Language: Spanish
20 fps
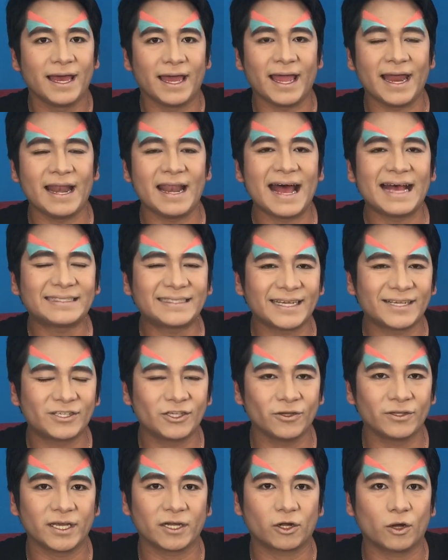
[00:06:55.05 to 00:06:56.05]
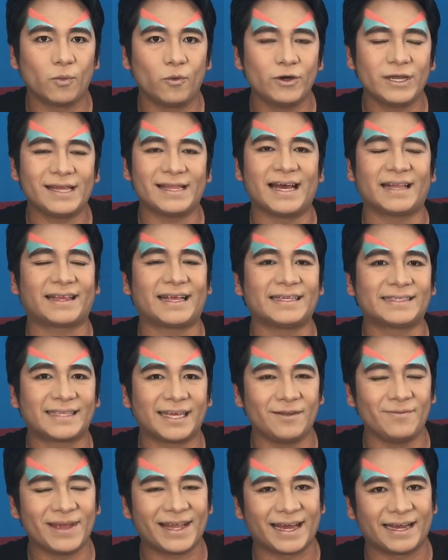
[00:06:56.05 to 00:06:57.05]
en la sección de comunidad que
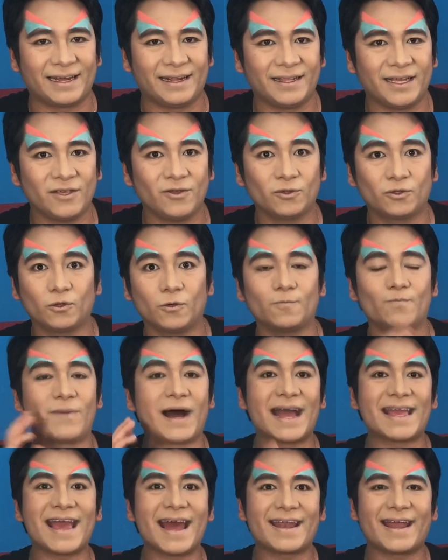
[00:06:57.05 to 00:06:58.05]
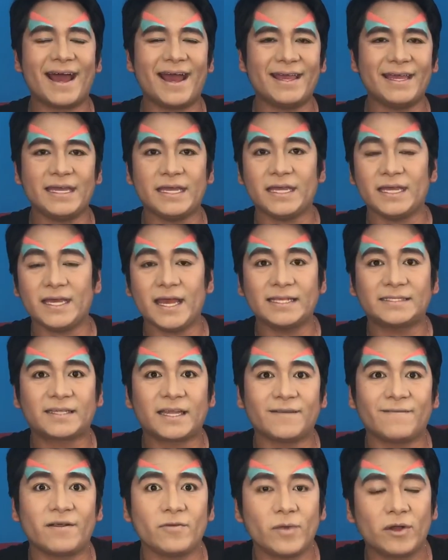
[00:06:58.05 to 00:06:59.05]
está en mi canal de YouTube. Vayan ahí y
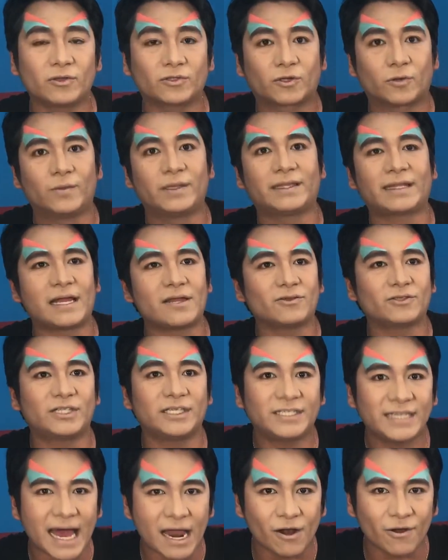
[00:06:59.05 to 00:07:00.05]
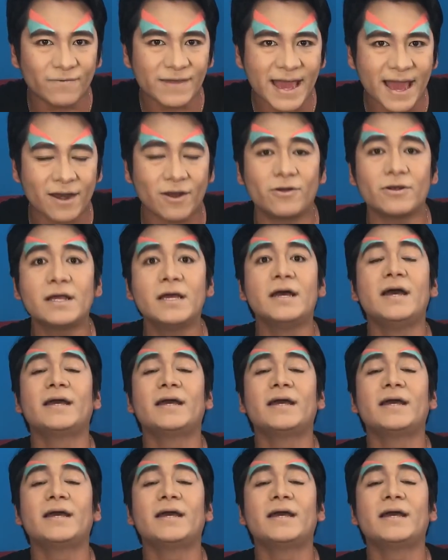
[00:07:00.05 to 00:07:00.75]
escríbanme en los comentarios si ya lo vieron,